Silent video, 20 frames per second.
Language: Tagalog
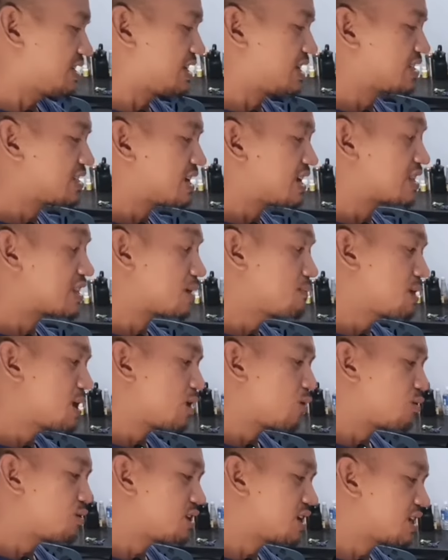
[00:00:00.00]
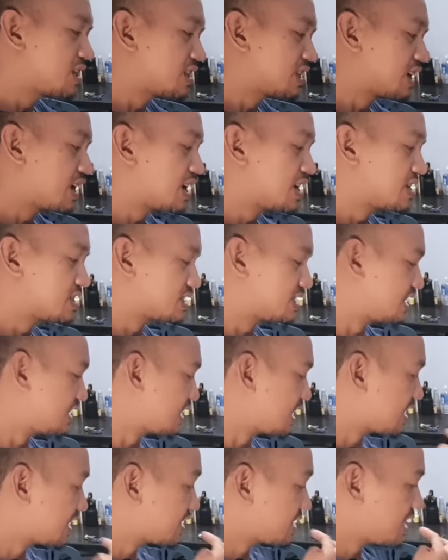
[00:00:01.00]
Nasa tabi ako niyan, guys,
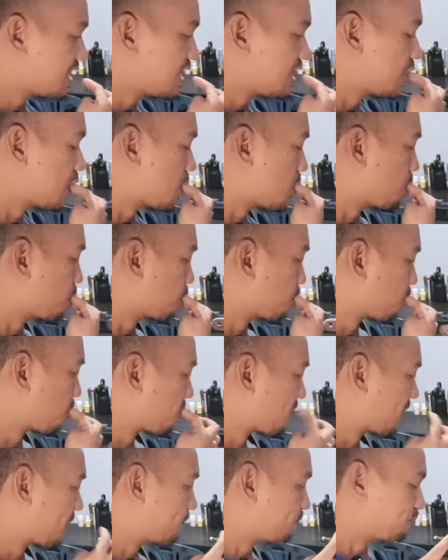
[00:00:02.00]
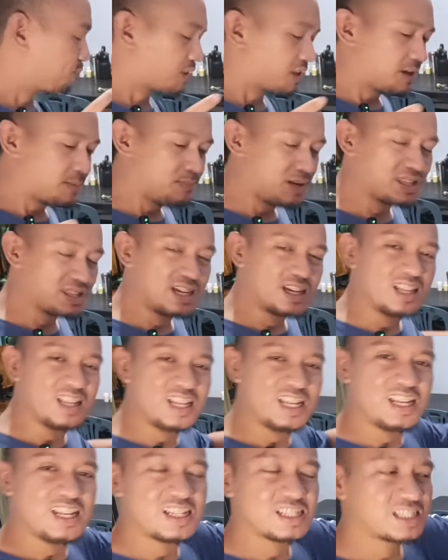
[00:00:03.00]
ninanadaling. Pag
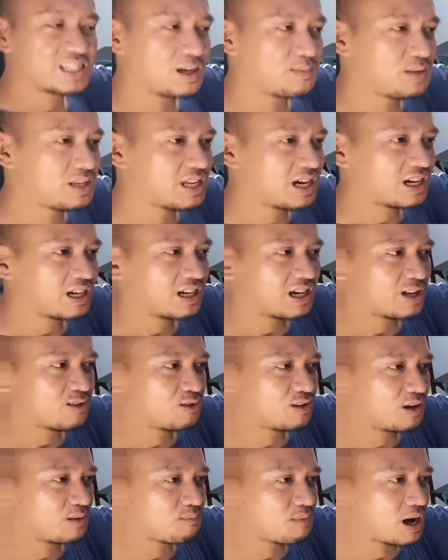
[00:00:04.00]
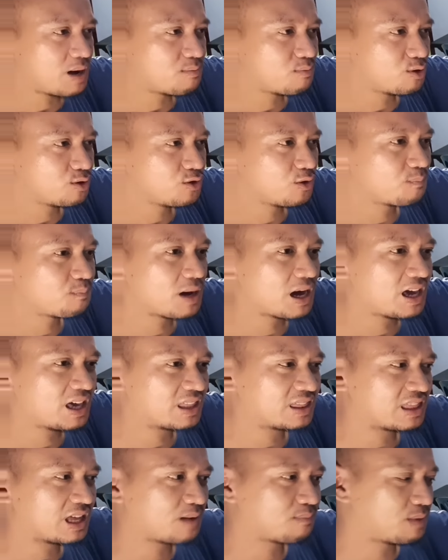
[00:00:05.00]
naglilinis kami ng, ano, ng baboy, yung
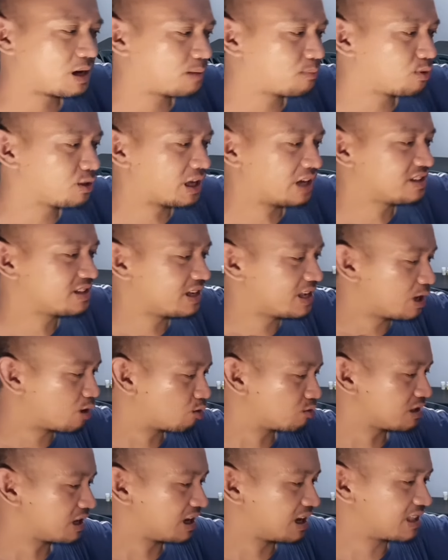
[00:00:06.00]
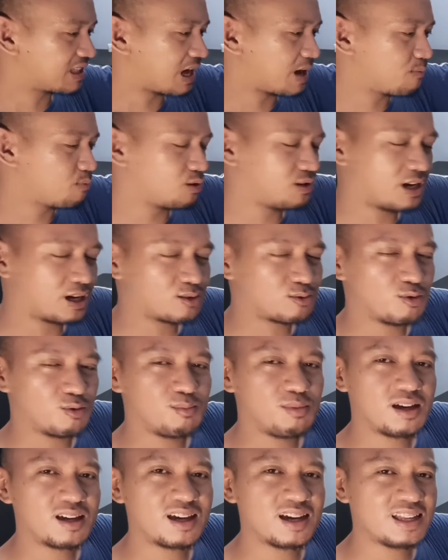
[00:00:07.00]
pait ng baboy, andyan ako tagatabo ng
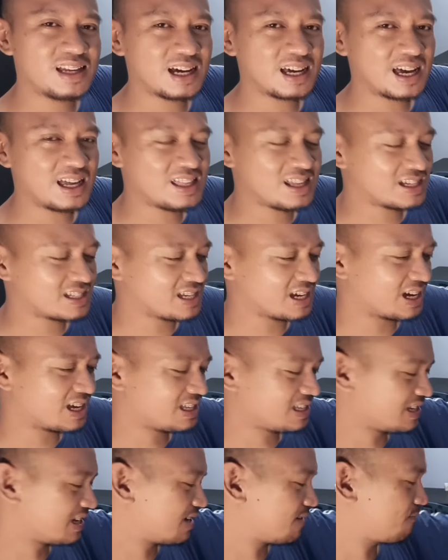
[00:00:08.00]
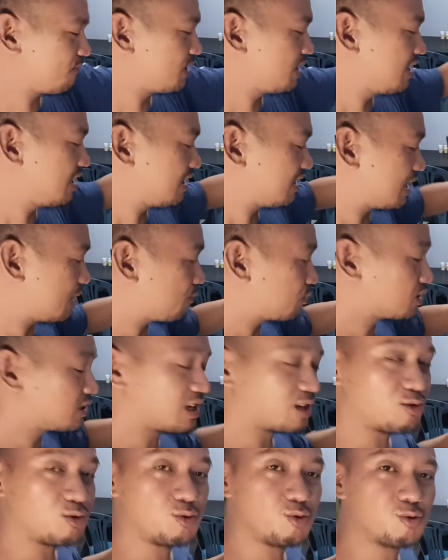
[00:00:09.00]
tubig, ganyan-ganyan sa kanya. Tapos
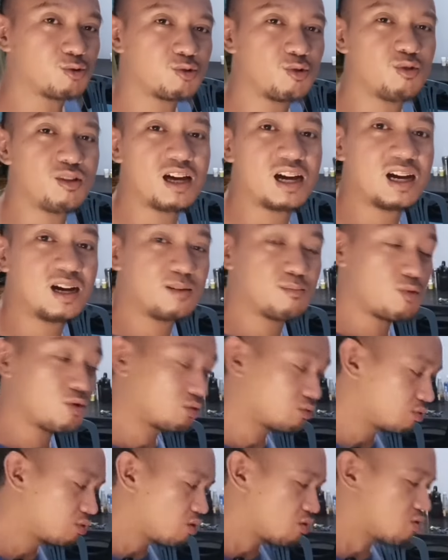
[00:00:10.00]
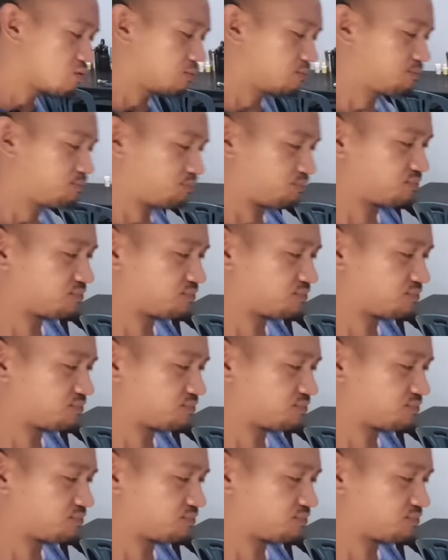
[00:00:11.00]
nagluluto ng munggo.